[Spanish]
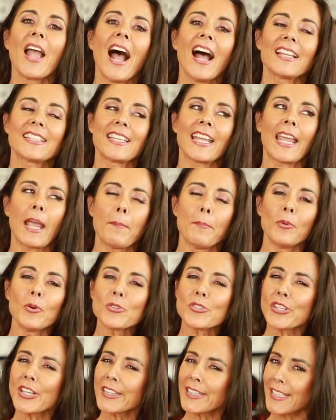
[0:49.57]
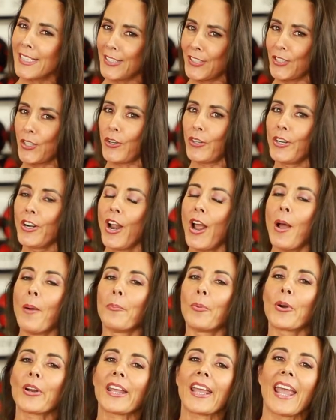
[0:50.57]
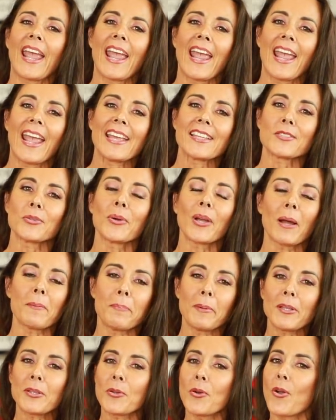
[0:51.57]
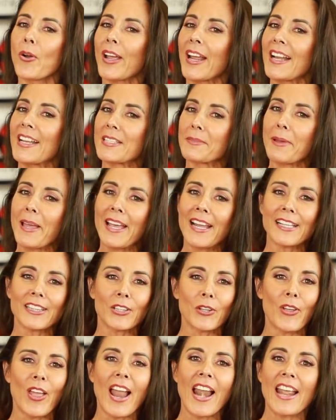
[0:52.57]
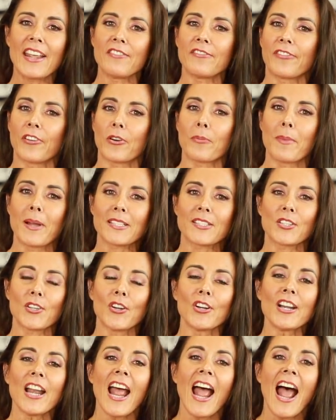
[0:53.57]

Así que mucha atención porque es un capítulo que les va a dar toda la información